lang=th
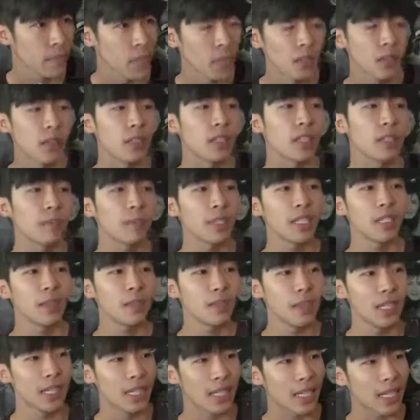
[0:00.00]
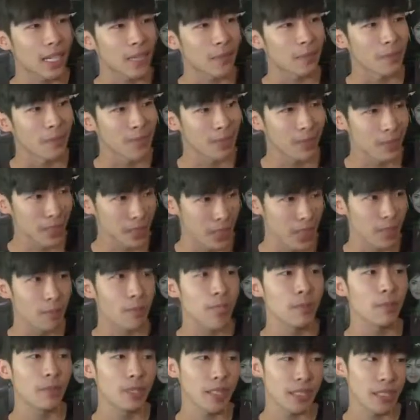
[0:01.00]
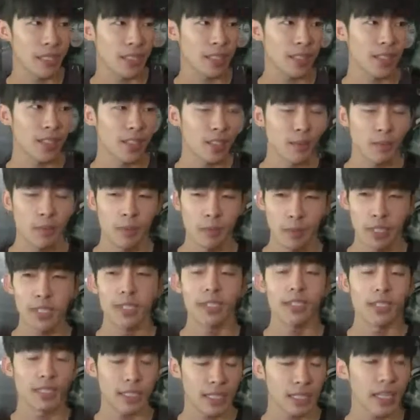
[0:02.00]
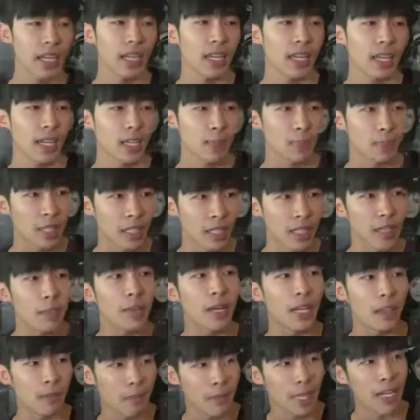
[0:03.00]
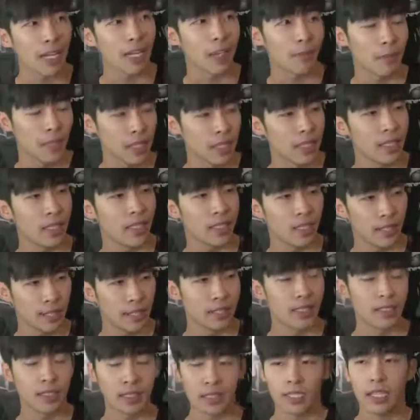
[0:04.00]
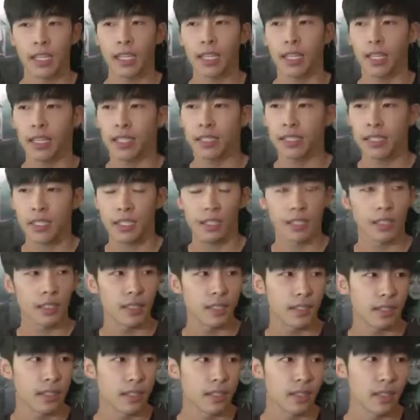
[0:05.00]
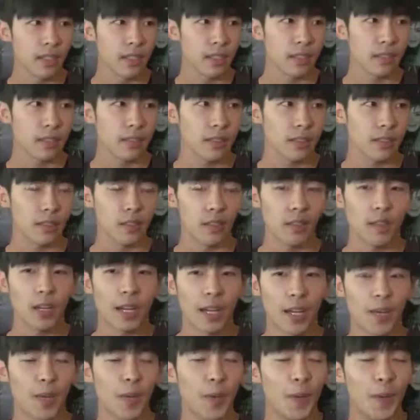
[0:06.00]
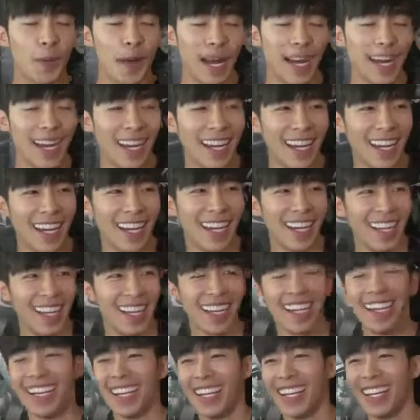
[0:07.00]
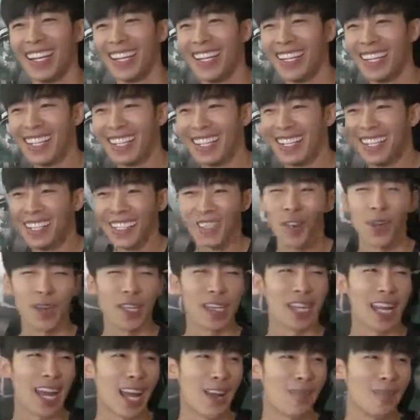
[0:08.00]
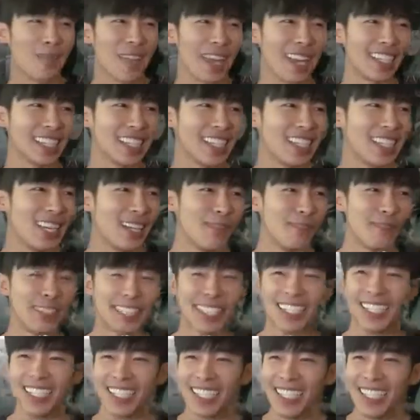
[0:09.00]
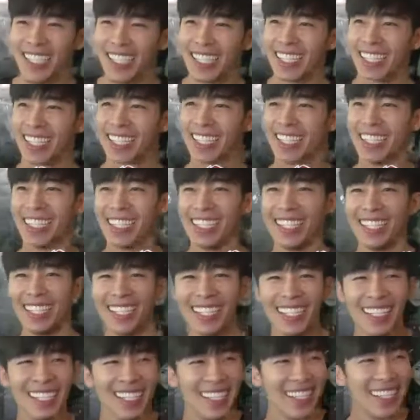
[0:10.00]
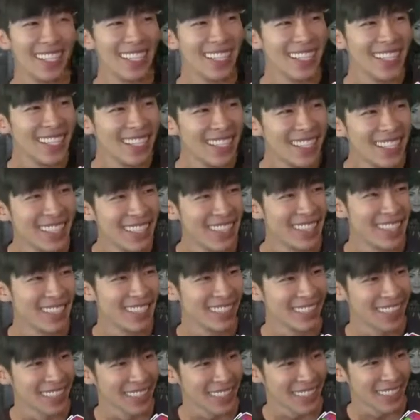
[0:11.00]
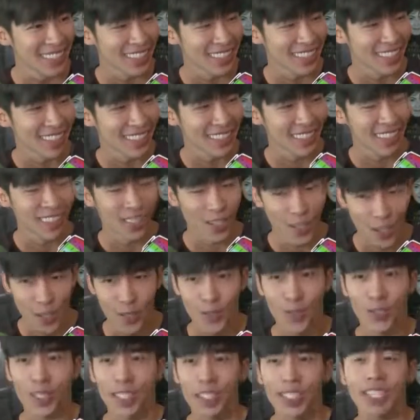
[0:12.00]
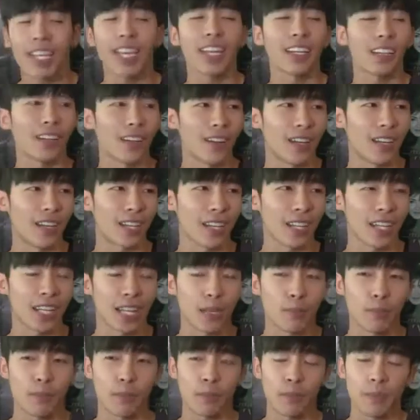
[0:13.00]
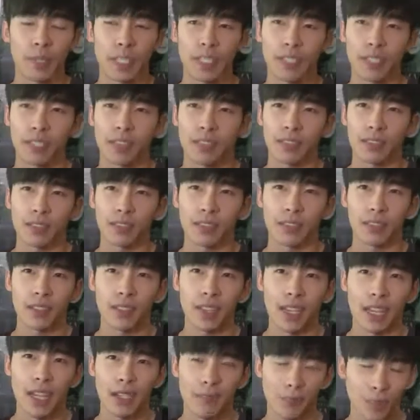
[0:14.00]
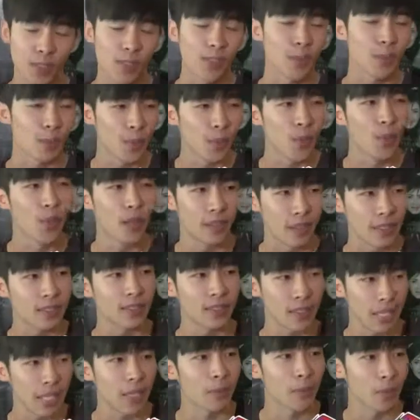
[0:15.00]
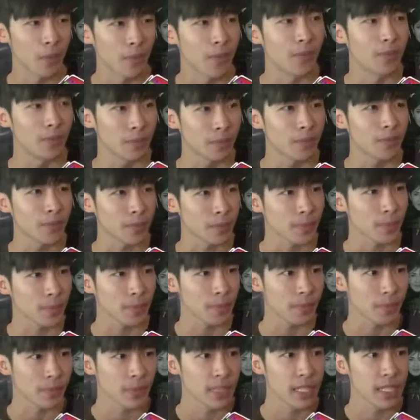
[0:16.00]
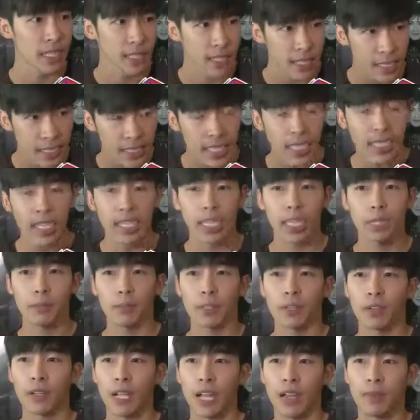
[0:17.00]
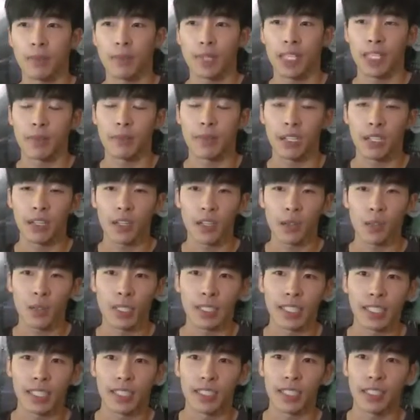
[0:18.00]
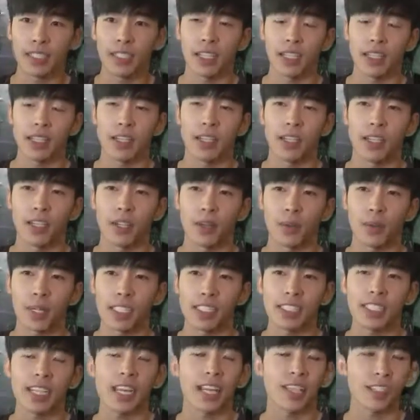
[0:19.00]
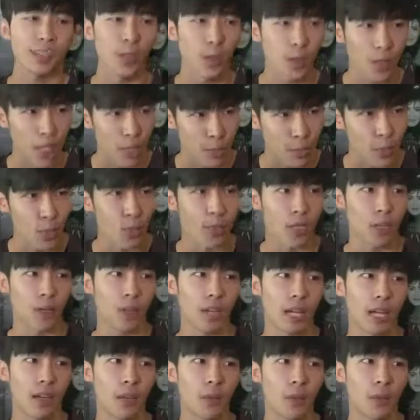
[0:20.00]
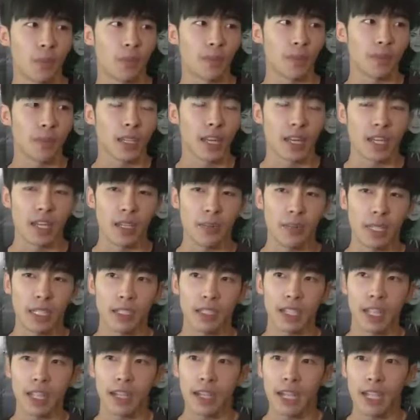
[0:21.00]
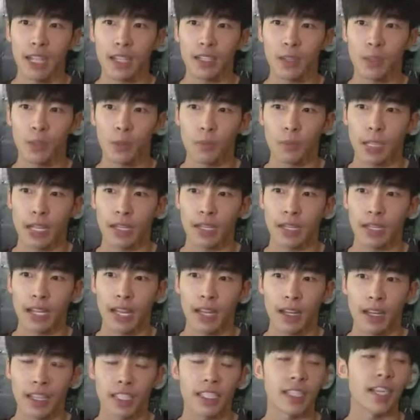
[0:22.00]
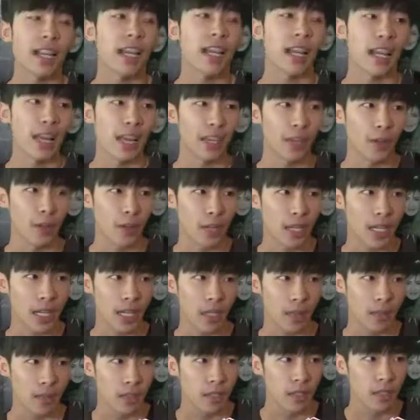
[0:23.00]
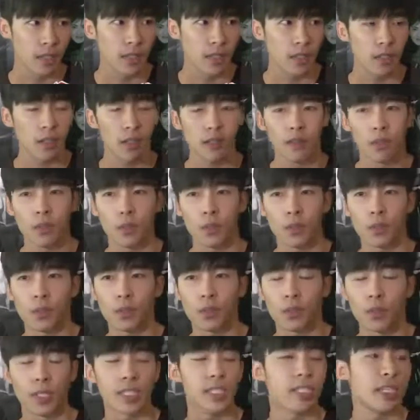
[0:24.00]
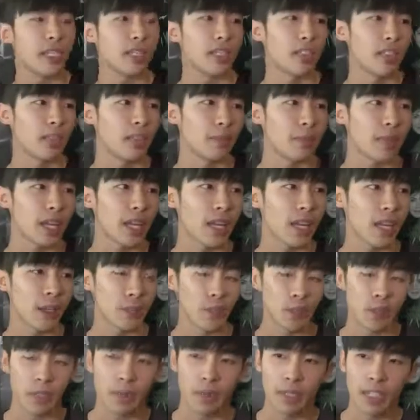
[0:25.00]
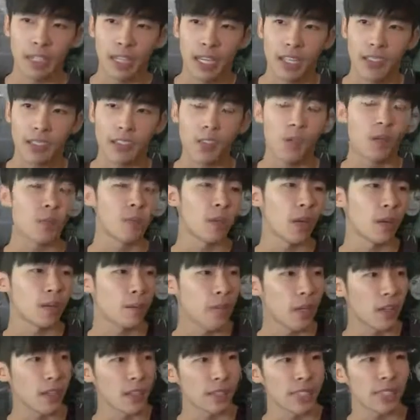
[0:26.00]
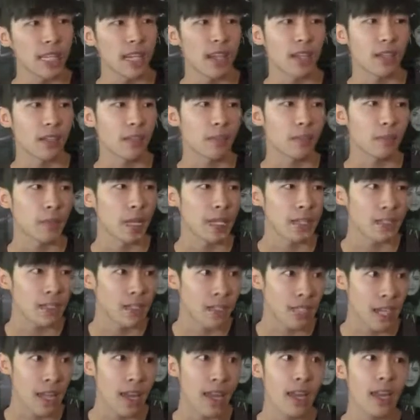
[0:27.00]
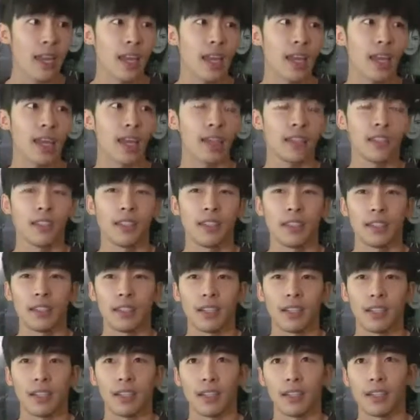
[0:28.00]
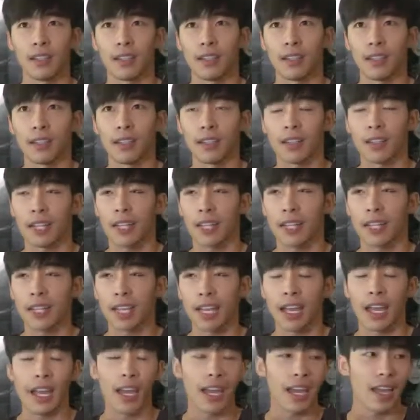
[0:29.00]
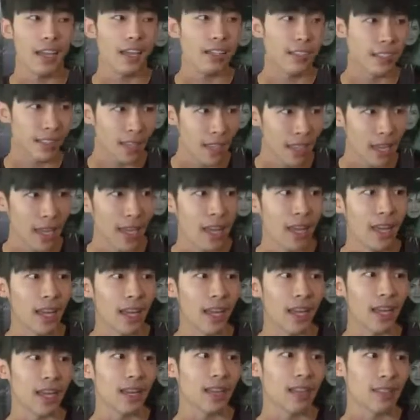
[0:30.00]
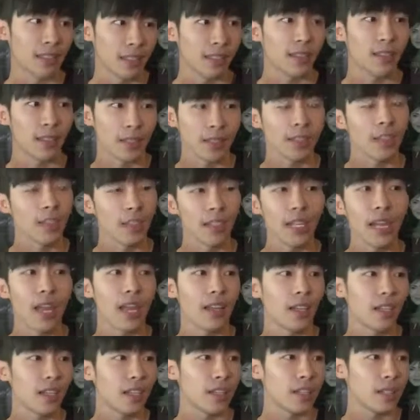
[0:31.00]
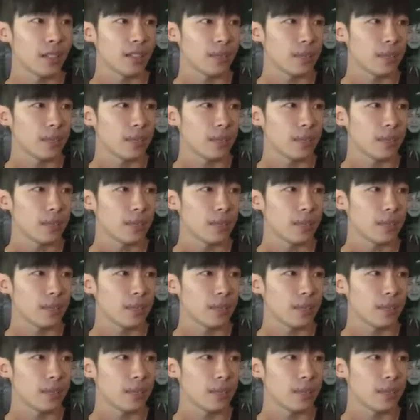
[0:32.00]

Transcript: ตอนตอนนี้ไม่ได้มีครับ ตอนนี้ไม่มีตอนนี้ไม่มีใช่ครับ แต่ที่ผ่านมามีใช่ใช่ก็เหงาบ้างโหอย่าถามแทงใจดำสิขอดูเรื่องงานก่อนขอลุยเรื่องงานก่อนแล้วกันครับเพราะปีนี้ก็ก็แน่นพอสมควรครับผมใช่ครับเดี๋ยวกลางปีมีละครเวทีเรื่องเอ่อวันสละโสดกับโจทย์เก่าๆอันนี้เป็นครั้งแรกที่ร่วมงานกับทางรัชดาลัยด้วยครับก็โอ้โหตัวจี๊ดเยอะมากครับไม่ว่าจะเป็นแกงส้มออฟปองศักดิ์พัชชาเอ่อใครอีกอะอาร์ดสตาเนี่ยเยอะแยะเลย